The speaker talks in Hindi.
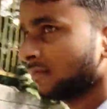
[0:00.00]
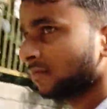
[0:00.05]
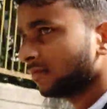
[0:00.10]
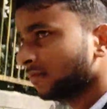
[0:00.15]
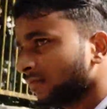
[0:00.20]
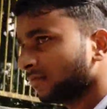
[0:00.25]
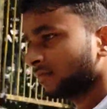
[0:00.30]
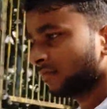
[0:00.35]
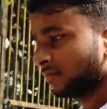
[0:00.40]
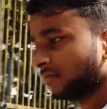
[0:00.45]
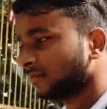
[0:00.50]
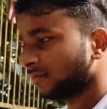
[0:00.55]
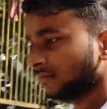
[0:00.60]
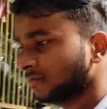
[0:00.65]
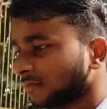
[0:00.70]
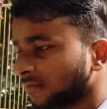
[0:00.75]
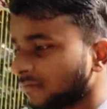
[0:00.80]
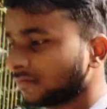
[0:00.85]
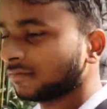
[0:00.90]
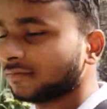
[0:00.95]
इसका भाई
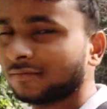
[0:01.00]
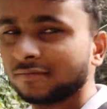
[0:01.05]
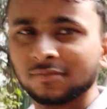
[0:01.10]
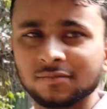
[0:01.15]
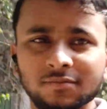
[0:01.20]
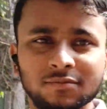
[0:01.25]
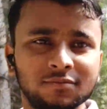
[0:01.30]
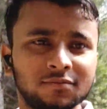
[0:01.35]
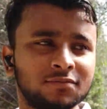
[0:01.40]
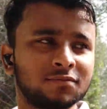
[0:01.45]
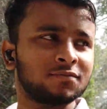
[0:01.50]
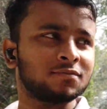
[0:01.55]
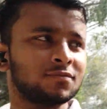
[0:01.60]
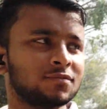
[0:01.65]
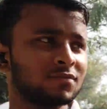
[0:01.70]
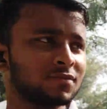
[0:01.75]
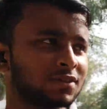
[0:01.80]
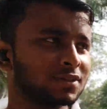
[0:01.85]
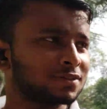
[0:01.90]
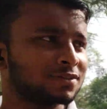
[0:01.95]
कितने दिन हो गए
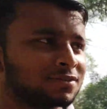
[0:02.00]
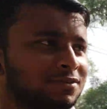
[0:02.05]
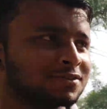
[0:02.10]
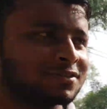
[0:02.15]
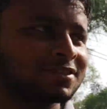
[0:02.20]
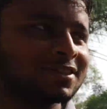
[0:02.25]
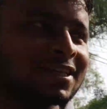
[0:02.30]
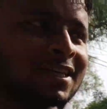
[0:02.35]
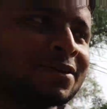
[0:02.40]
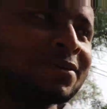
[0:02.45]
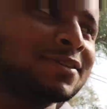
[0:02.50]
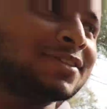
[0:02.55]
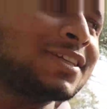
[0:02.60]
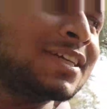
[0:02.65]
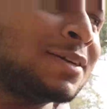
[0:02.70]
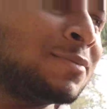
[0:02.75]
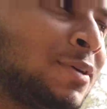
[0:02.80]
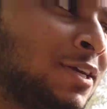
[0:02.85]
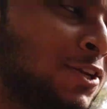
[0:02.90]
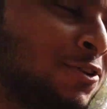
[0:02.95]
सिविल डिफेंस
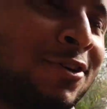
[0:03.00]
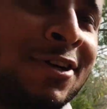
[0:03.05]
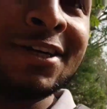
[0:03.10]
छः महीने